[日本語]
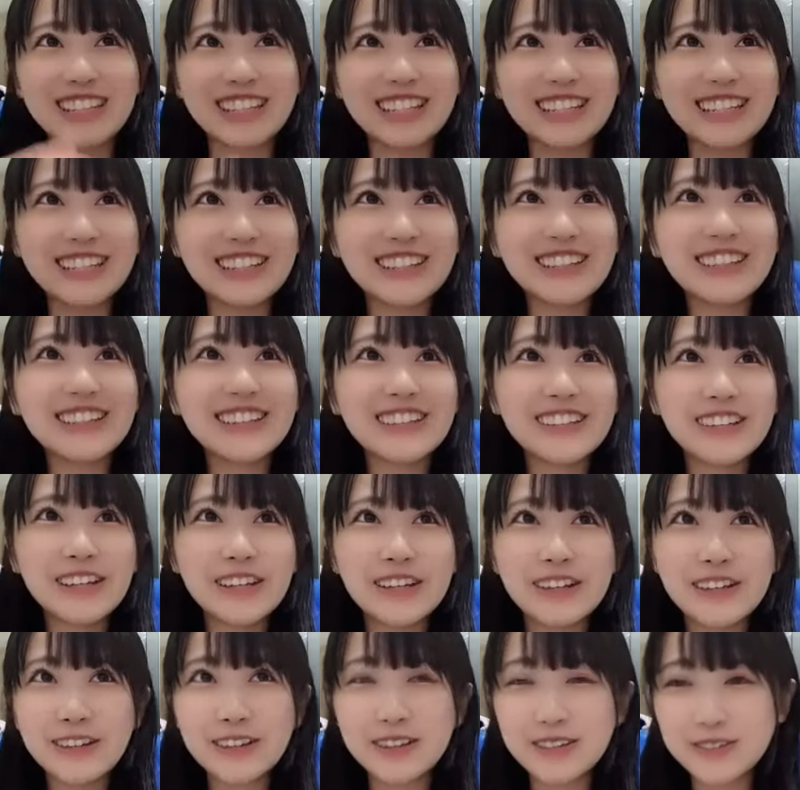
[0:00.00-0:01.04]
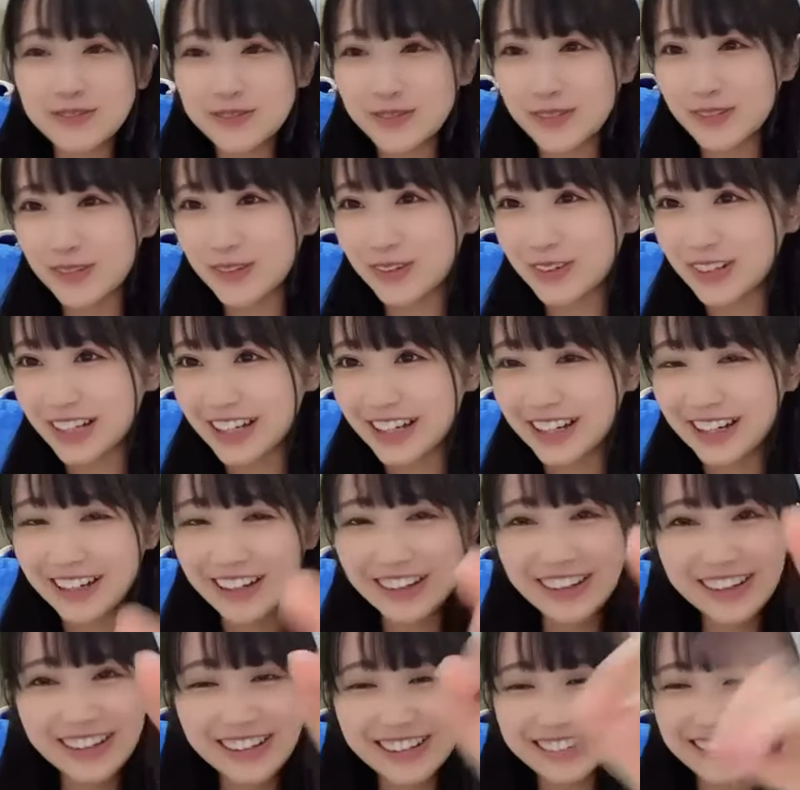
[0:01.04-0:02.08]
てうん書いたよほ
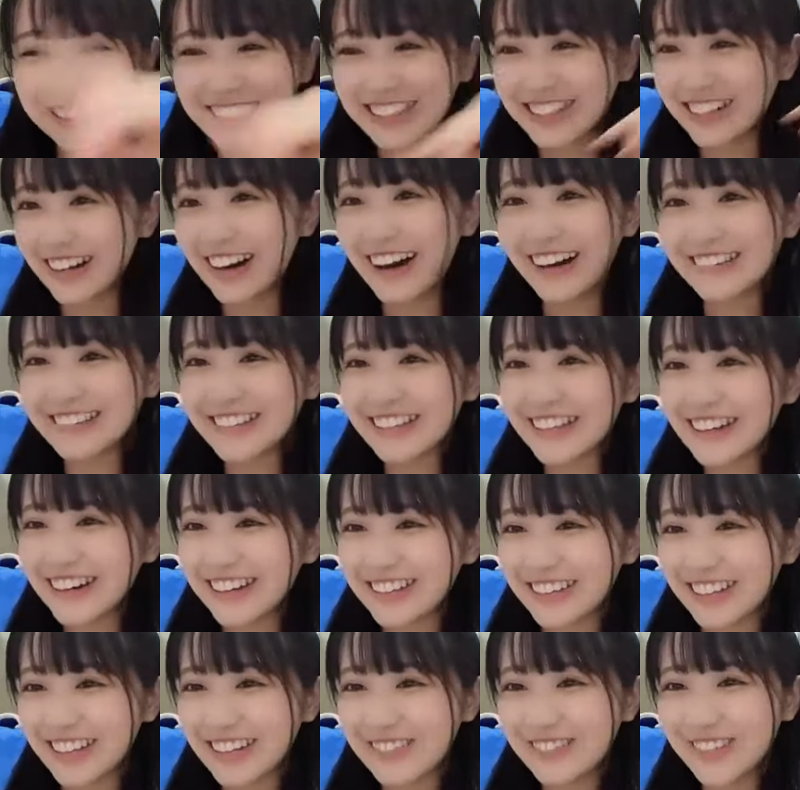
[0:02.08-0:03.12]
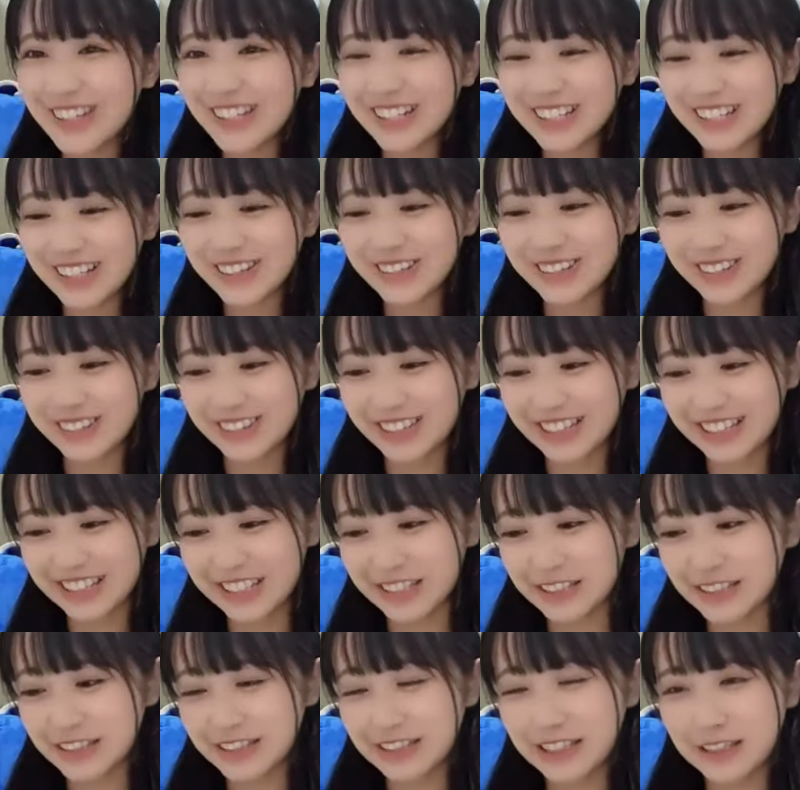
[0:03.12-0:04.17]
らなんか姉が手紙書いたよって言ってき
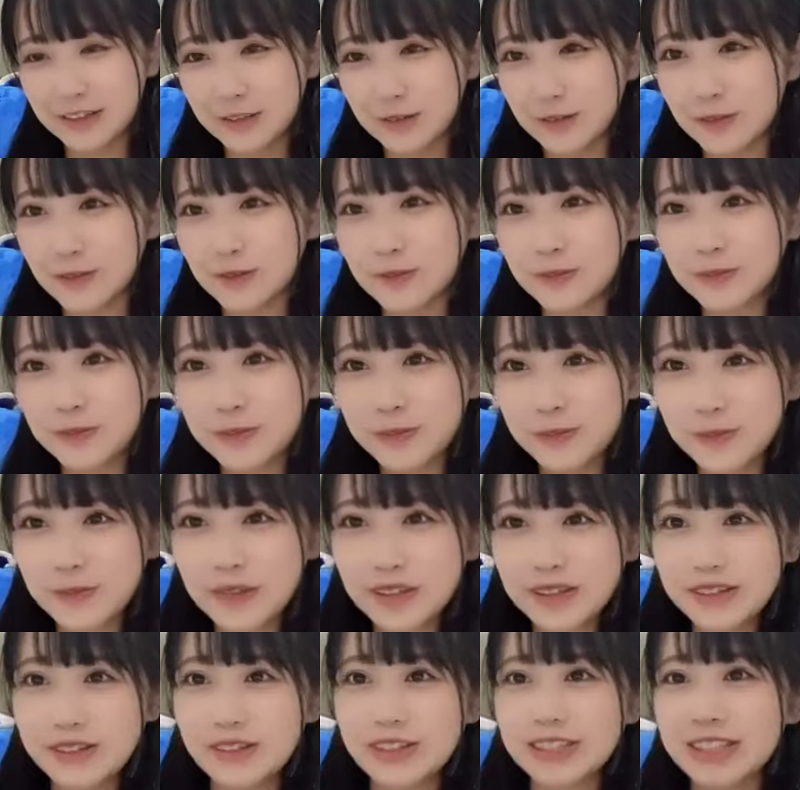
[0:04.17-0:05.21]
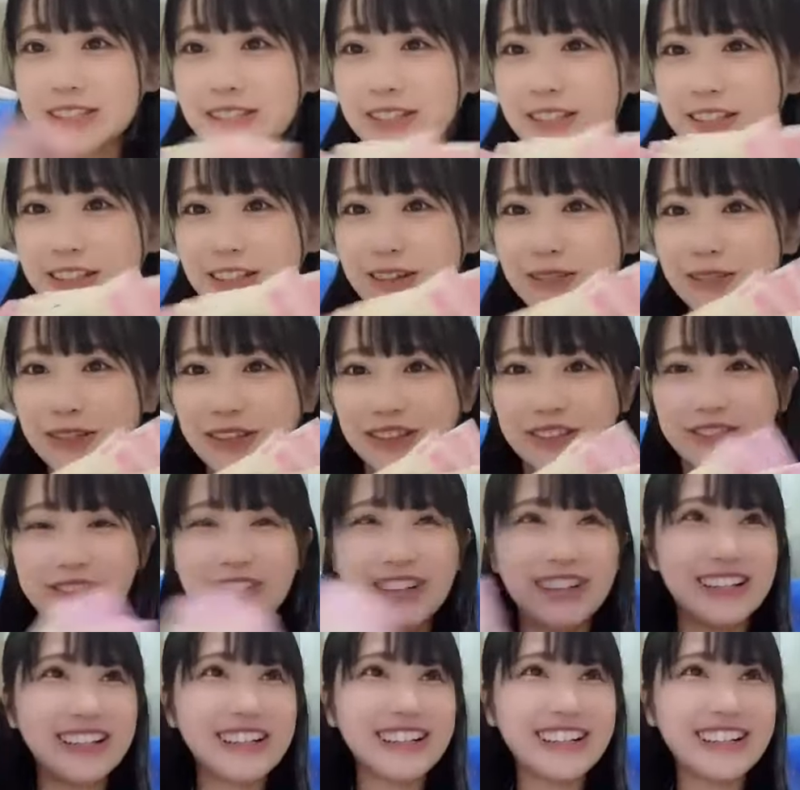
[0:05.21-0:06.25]
たんですけど渡されたこれ今